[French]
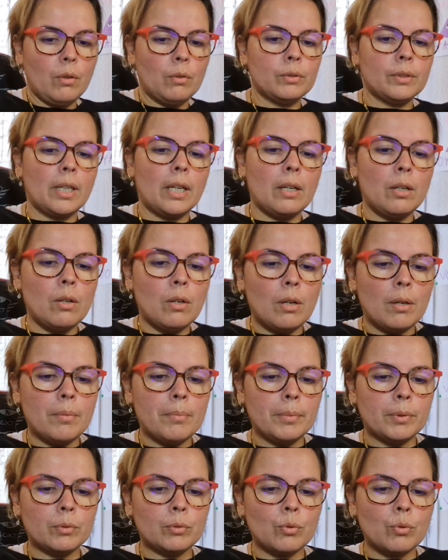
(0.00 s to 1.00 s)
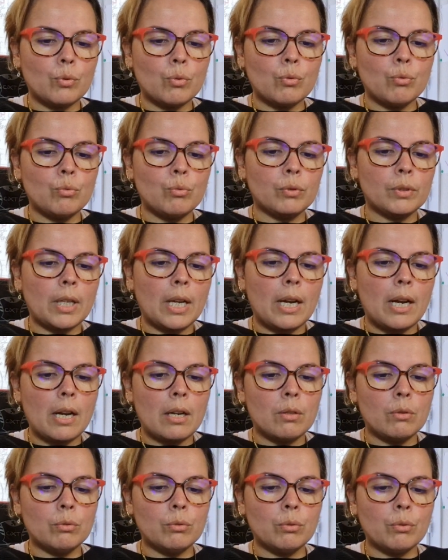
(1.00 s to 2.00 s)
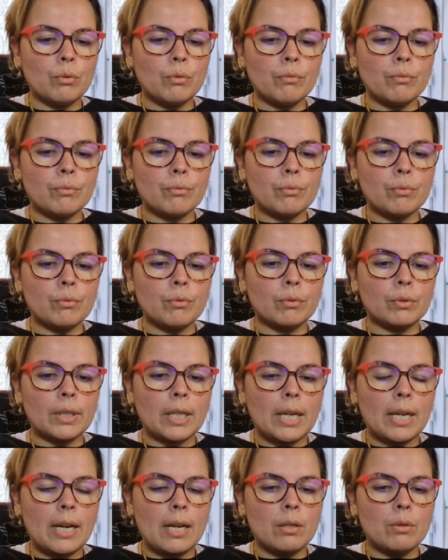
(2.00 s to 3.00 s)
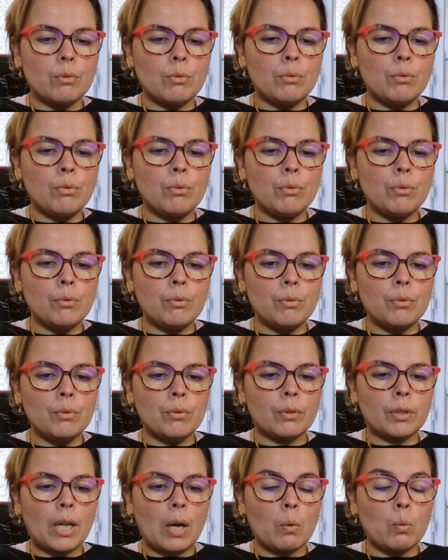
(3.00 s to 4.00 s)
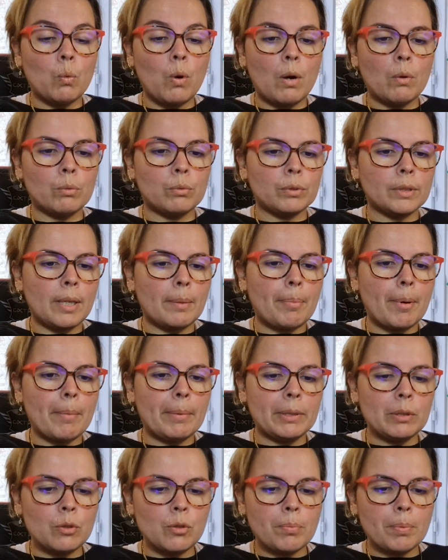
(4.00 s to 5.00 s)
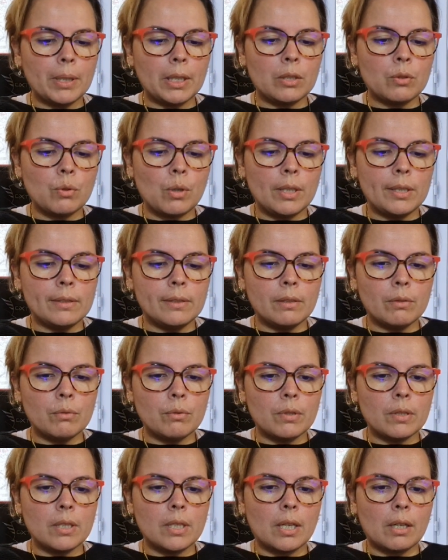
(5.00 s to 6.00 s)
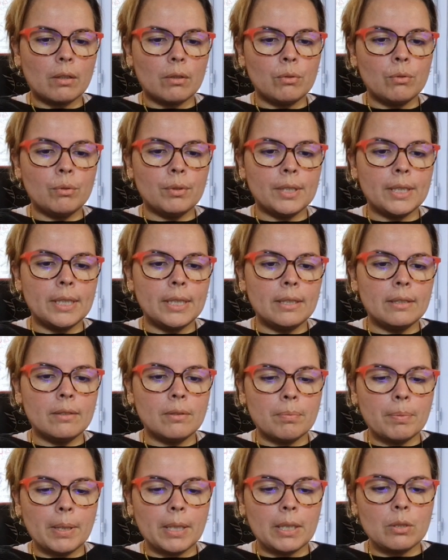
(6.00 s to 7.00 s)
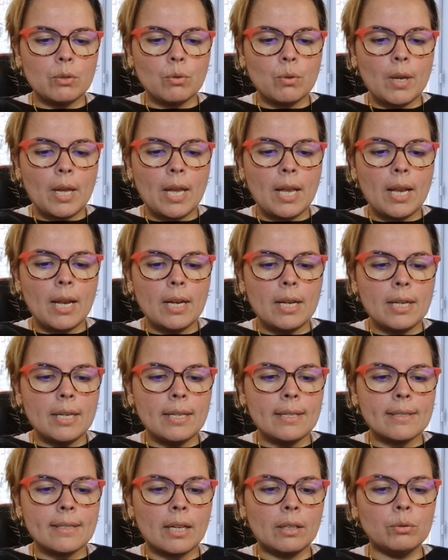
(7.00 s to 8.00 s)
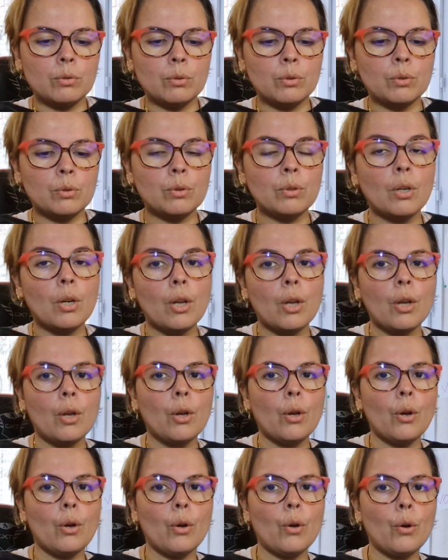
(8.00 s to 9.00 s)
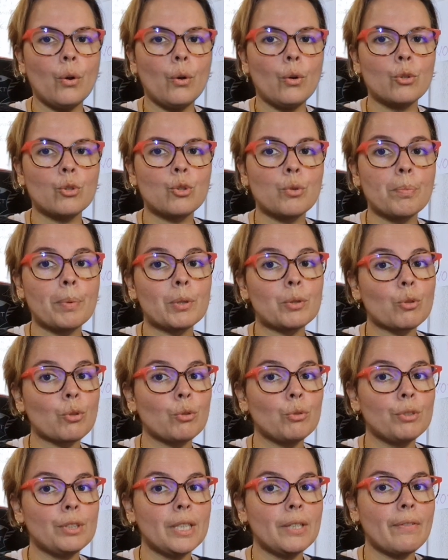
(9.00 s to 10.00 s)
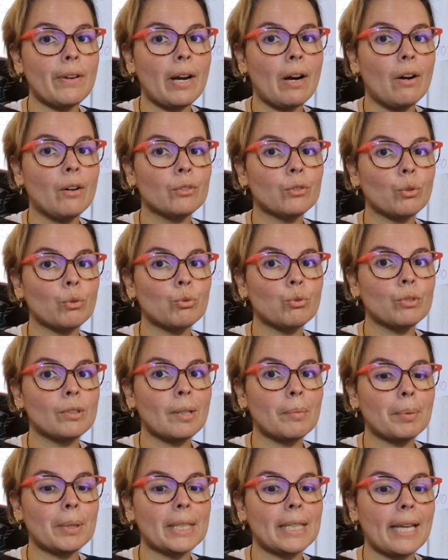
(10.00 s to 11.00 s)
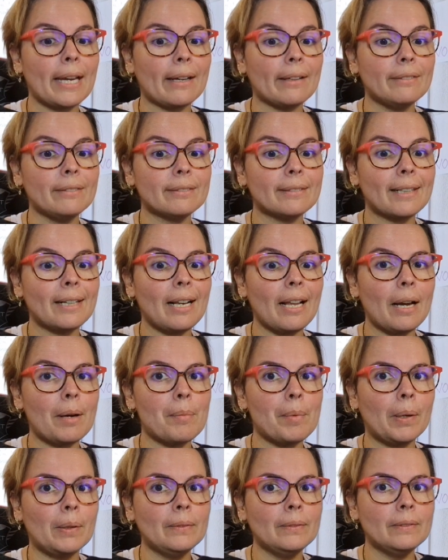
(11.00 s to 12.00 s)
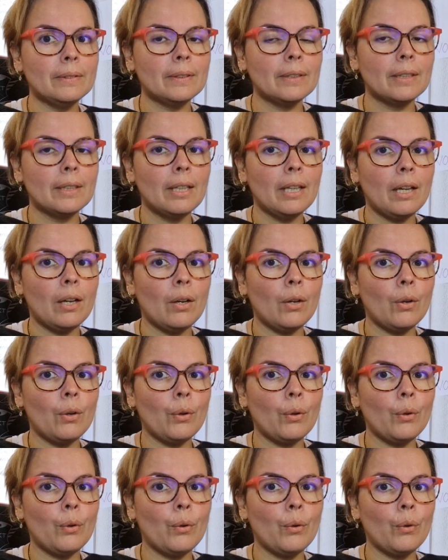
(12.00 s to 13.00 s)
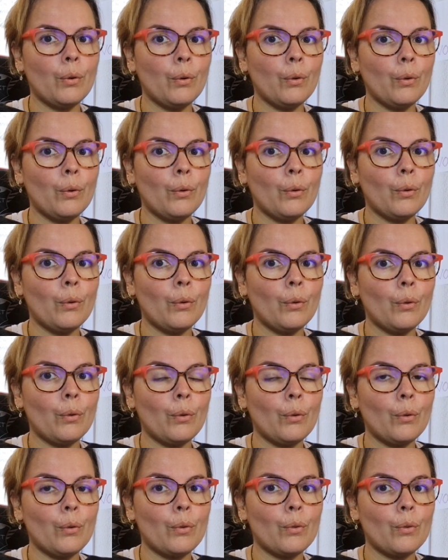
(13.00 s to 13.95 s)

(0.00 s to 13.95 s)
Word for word: on a l'homme en dessous, on a la longue vue, on a la lune, on a... Waouh, il y a pas mal de spiritualité aussi. Hein. Le guide spirituel, les anneaux. Euh, je pense que l'univers a entendu tes prières, hein. clairement. Euh...